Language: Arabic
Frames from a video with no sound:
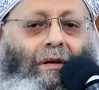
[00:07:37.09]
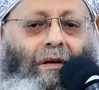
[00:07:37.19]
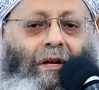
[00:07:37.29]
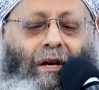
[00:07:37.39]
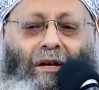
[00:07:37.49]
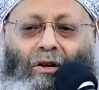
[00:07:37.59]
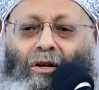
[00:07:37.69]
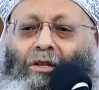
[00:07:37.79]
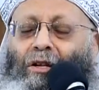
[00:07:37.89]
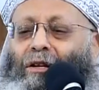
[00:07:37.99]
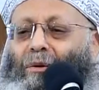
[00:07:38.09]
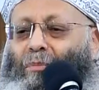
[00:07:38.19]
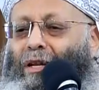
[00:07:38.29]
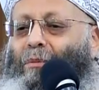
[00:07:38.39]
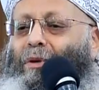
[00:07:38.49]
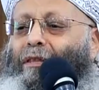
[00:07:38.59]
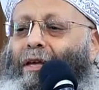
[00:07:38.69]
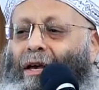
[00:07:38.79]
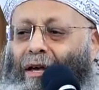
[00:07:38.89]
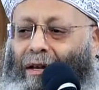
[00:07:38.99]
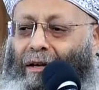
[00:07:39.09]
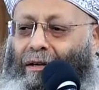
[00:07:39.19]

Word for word: الخيرات اللي ربنا بيديها لك